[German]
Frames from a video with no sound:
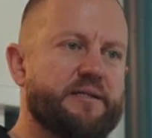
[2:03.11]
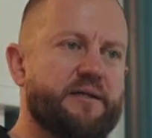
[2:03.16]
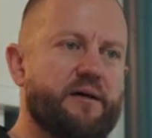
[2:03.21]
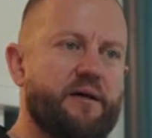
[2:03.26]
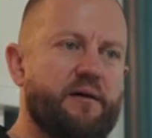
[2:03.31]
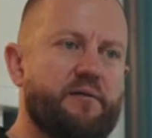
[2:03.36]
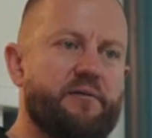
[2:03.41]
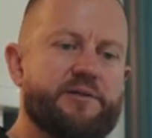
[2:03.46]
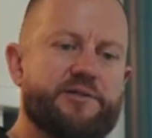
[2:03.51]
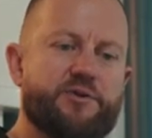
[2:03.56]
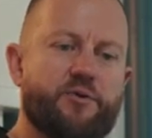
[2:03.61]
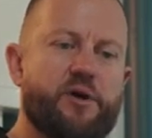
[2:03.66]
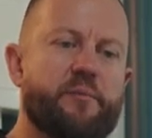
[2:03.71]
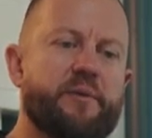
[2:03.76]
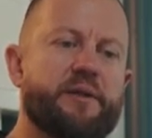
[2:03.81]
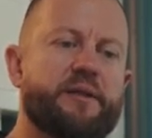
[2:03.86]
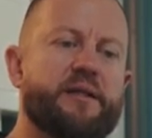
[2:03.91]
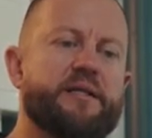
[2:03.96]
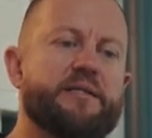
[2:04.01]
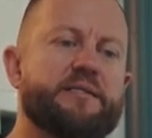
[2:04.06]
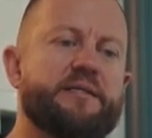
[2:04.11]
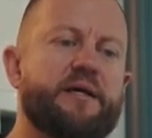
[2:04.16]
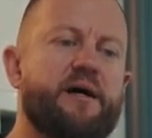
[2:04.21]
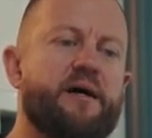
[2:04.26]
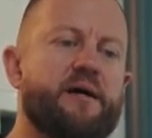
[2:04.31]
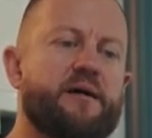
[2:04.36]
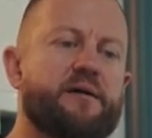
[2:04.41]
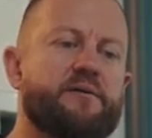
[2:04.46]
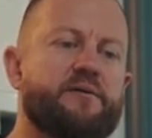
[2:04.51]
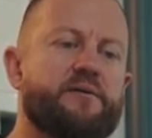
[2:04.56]
Ja? Wenn so jemand dann
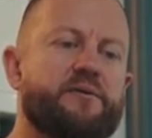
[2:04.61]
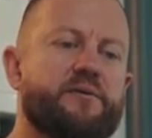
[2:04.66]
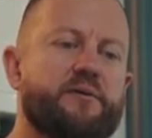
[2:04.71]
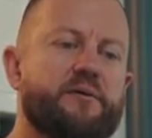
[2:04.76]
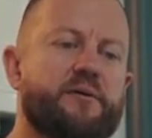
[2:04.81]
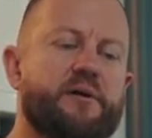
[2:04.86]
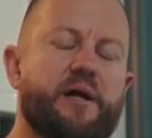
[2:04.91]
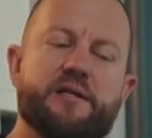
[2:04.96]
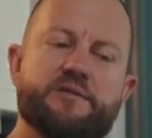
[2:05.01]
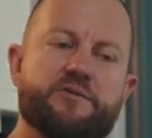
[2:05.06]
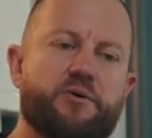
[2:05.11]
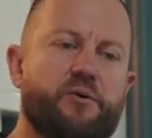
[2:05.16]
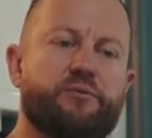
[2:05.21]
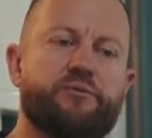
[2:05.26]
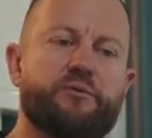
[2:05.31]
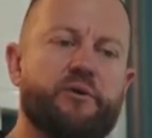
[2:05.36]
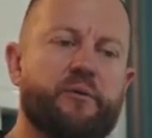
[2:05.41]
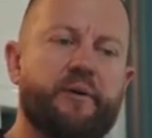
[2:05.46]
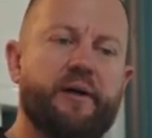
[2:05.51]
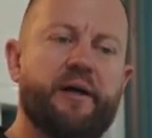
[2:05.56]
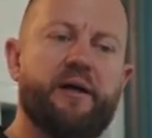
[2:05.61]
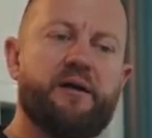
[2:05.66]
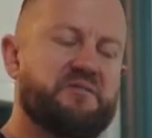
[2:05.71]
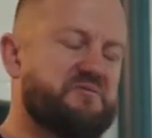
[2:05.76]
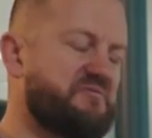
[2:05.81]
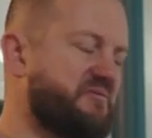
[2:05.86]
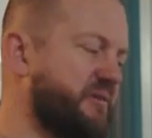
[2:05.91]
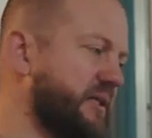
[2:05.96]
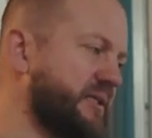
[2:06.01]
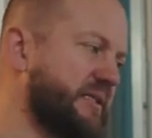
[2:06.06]
sagt, ganz offen darüber redet, das
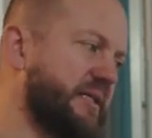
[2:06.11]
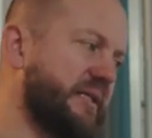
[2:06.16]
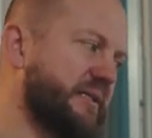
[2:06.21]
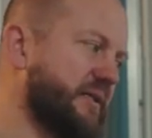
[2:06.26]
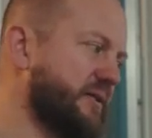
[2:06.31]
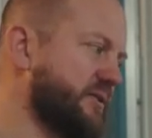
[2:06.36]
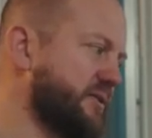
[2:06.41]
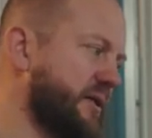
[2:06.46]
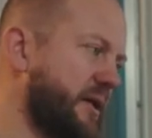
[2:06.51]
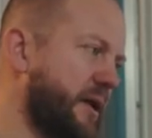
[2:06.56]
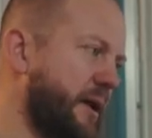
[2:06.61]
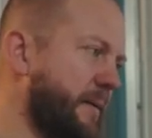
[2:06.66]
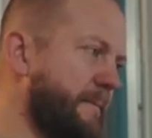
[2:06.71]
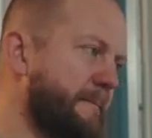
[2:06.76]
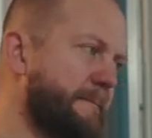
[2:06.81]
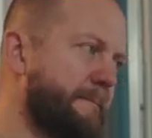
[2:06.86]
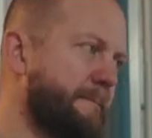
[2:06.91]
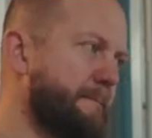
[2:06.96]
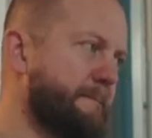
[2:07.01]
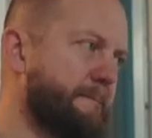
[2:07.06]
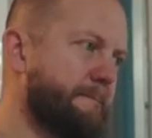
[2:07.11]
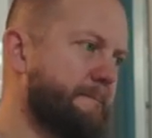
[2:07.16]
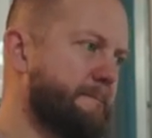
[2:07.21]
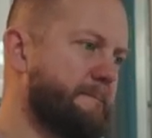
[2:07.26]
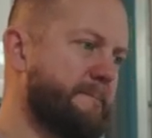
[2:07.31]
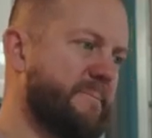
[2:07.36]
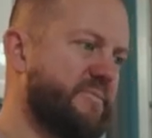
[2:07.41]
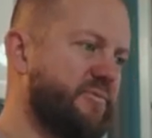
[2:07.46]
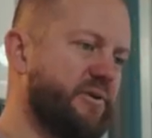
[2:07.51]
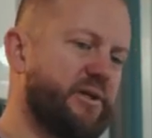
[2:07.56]
finde ich sensationell.
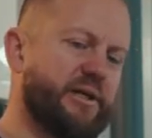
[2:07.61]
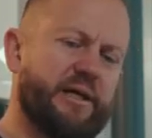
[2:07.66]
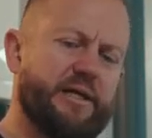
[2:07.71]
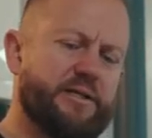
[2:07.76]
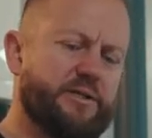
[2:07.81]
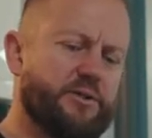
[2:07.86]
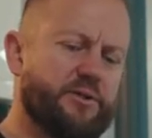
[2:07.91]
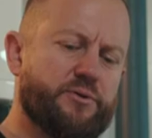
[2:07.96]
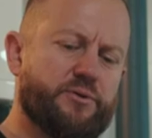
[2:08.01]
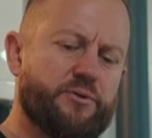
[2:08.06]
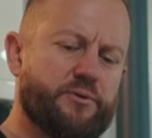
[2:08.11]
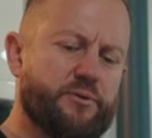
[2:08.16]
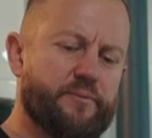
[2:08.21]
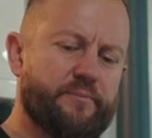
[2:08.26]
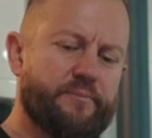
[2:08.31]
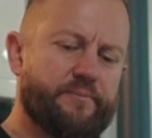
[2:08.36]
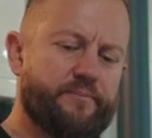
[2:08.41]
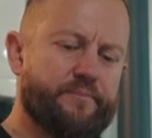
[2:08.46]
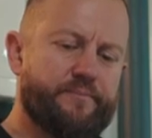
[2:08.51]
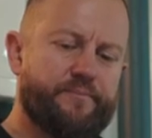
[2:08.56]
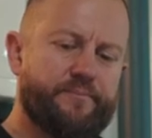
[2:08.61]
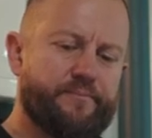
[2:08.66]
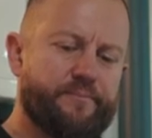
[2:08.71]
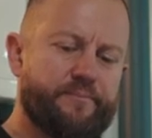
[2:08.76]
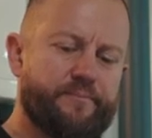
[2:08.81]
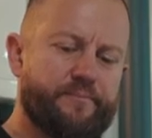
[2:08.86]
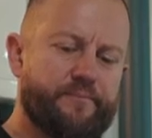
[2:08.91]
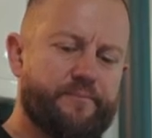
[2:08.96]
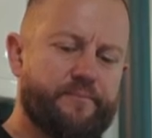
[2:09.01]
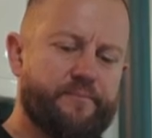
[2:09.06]
Mhm. Finde ich richtig gut.
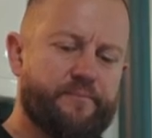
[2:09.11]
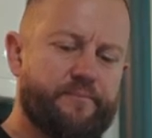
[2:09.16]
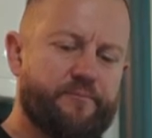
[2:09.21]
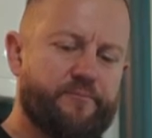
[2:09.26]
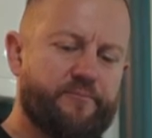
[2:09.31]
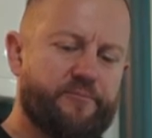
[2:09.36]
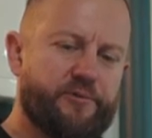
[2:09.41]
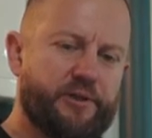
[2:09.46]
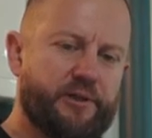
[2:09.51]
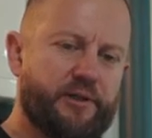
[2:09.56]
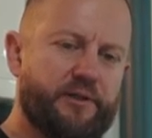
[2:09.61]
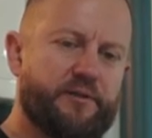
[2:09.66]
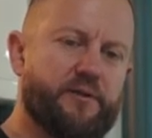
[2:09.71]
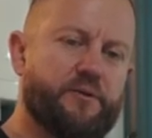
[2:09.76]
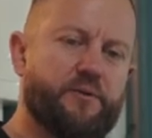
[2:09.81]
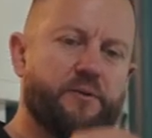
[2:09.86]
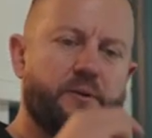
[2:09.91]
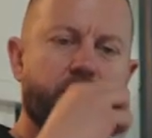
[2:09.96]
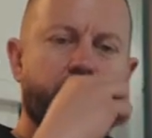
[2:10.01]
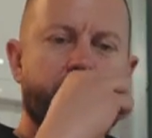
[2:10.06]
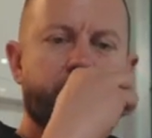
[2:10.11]
Richtig gut.